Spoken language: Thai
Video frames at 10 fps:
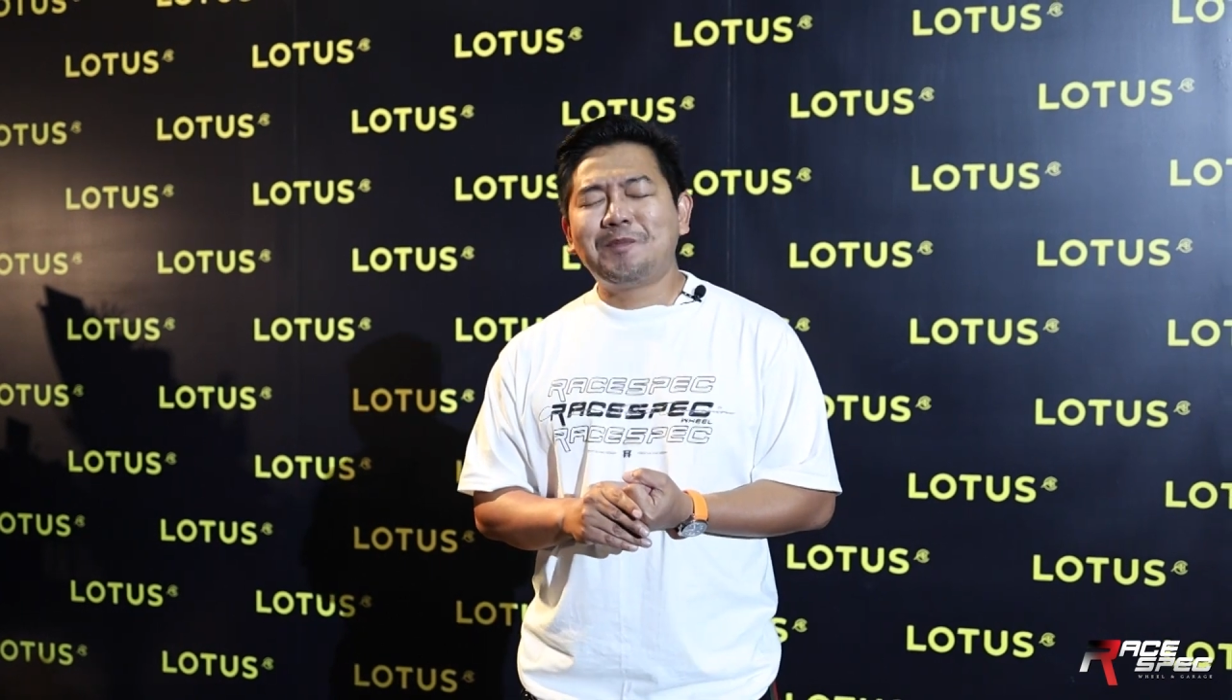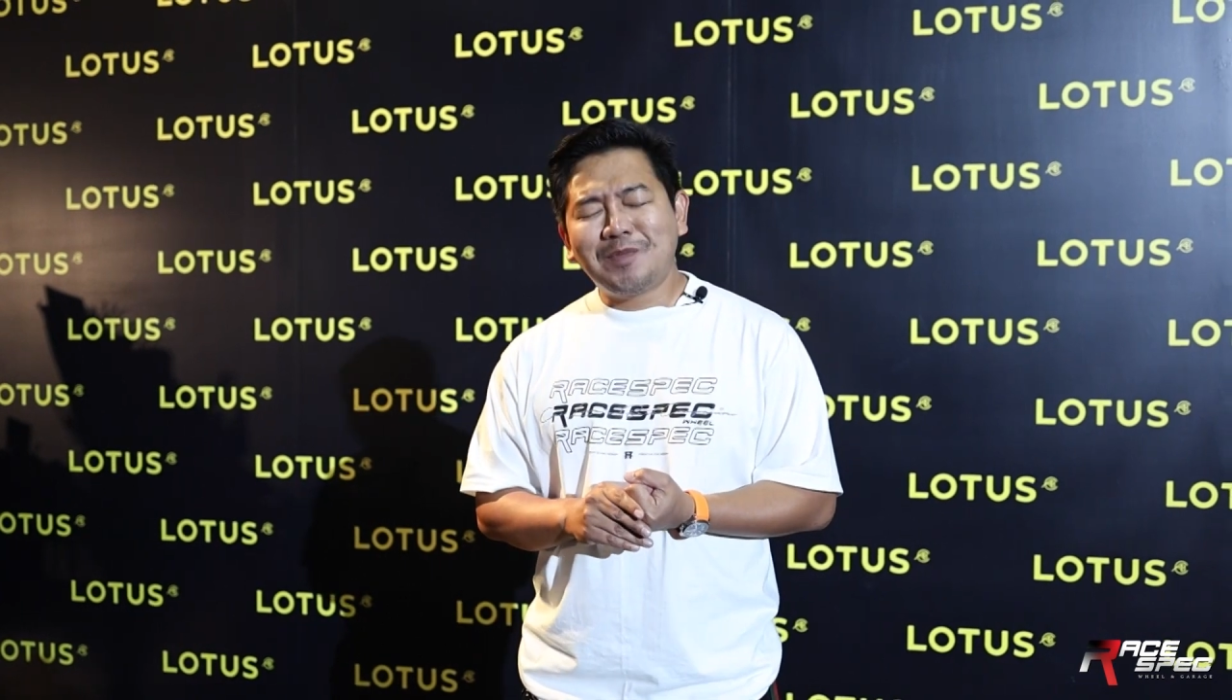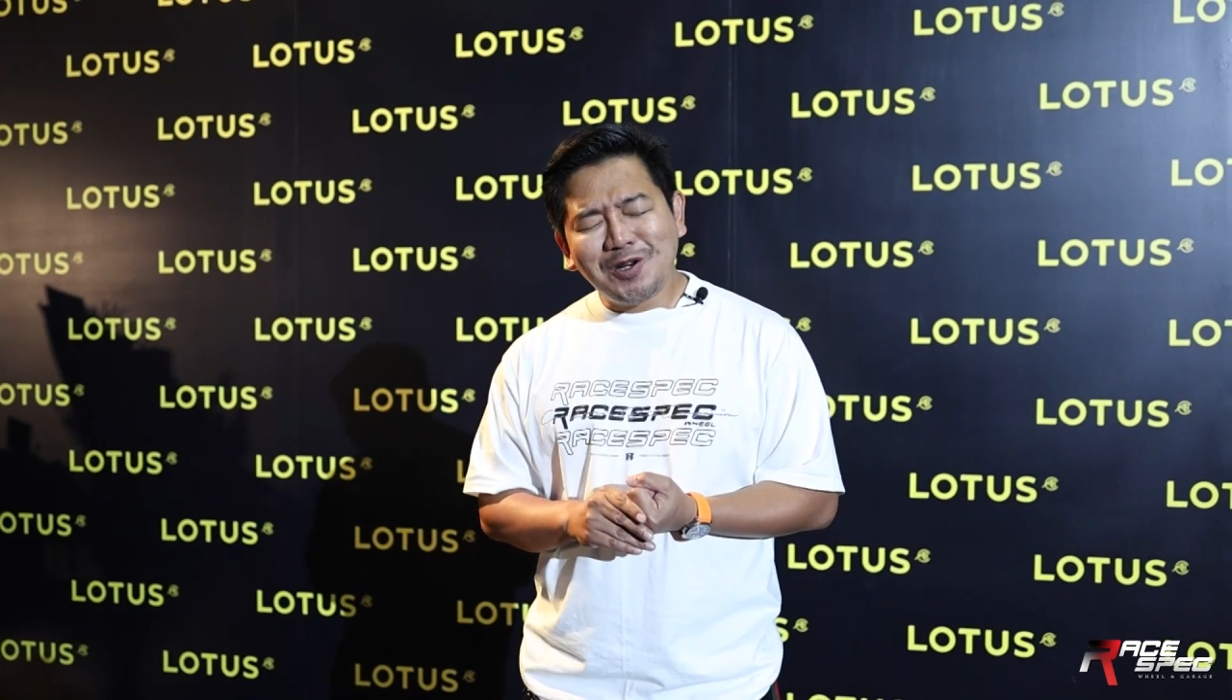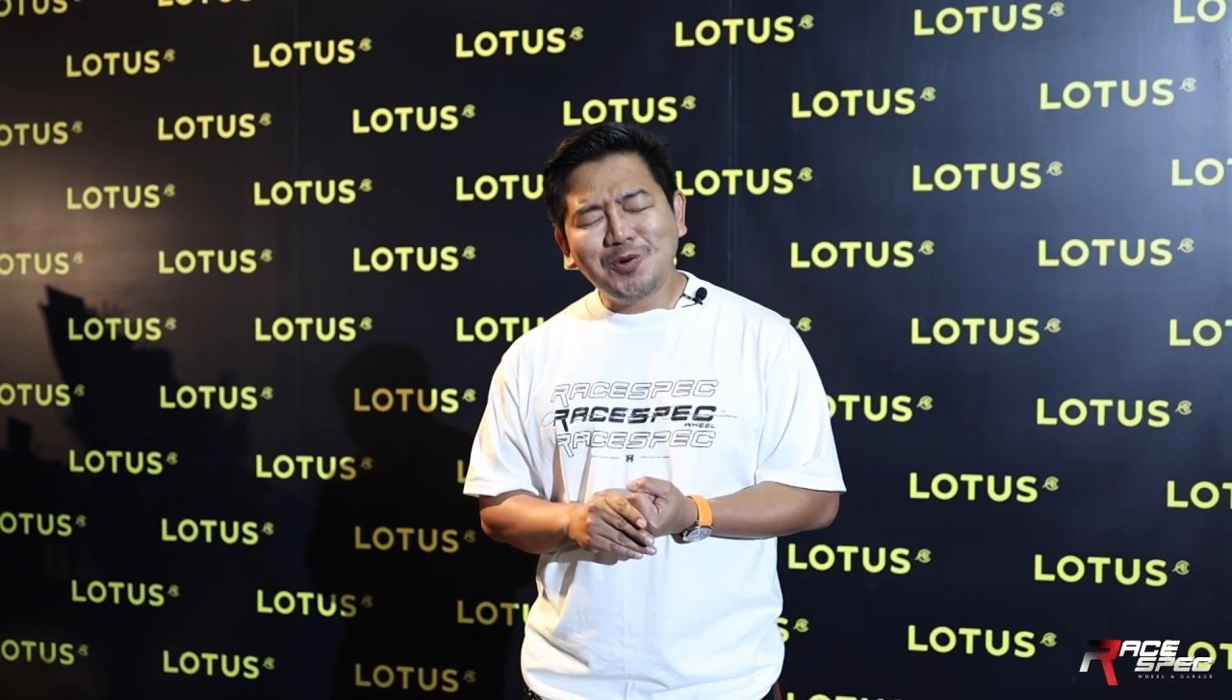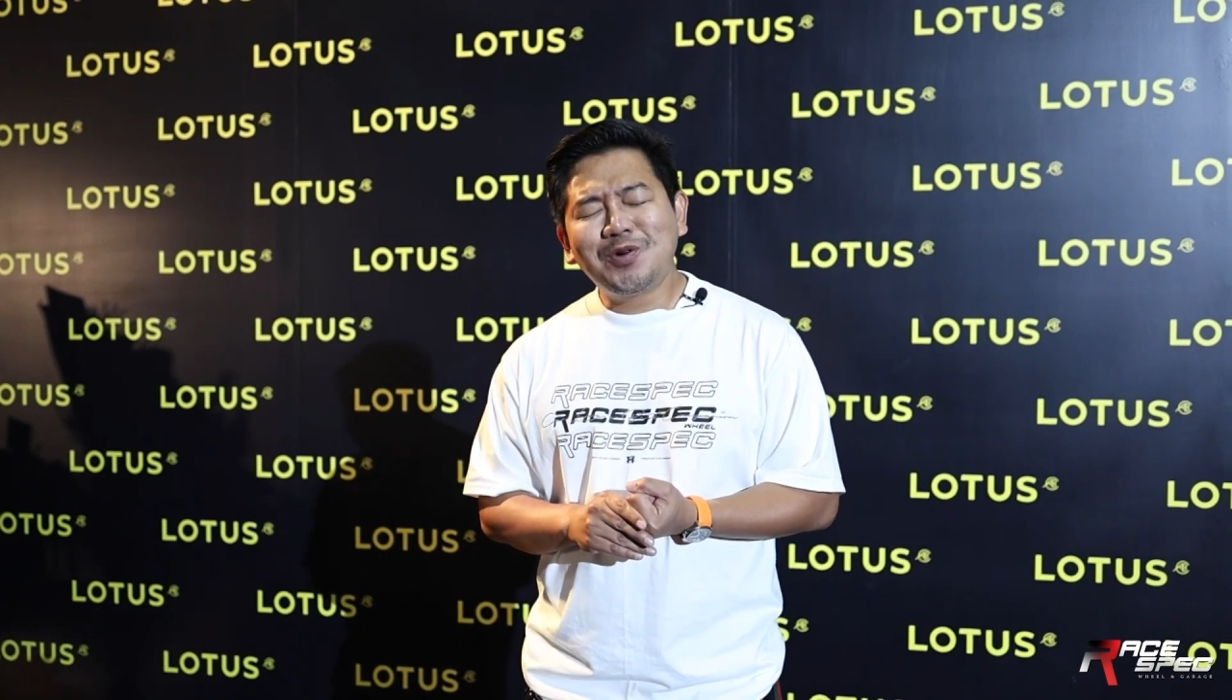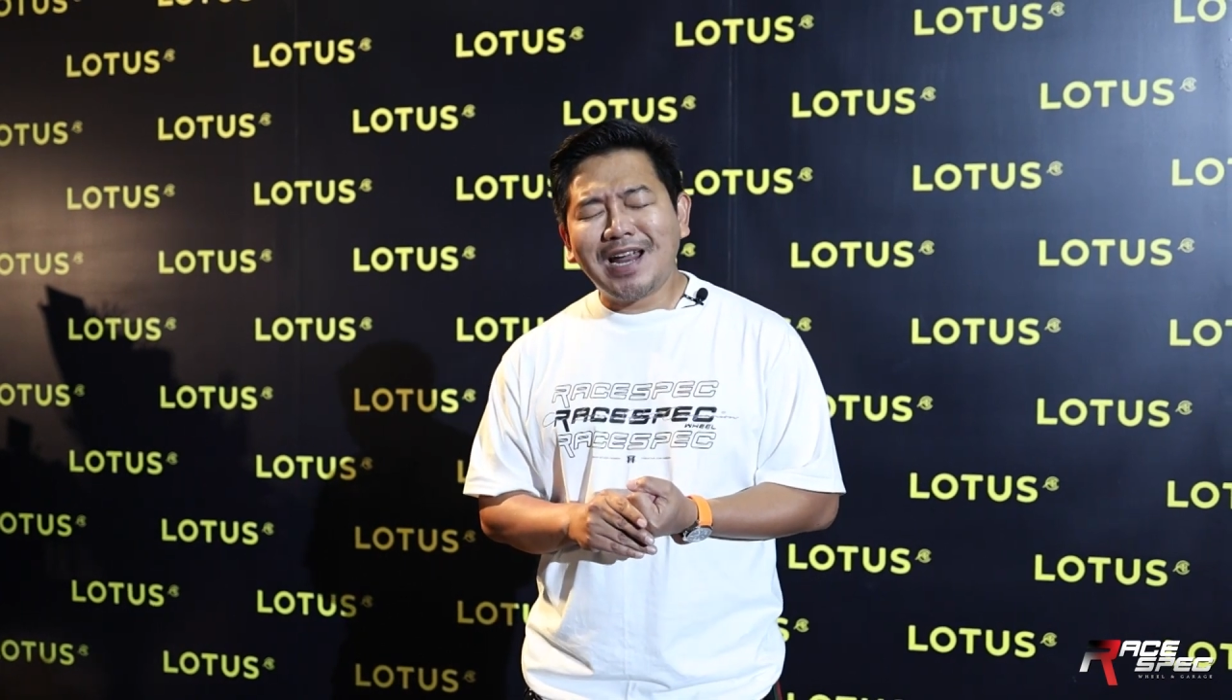มันดู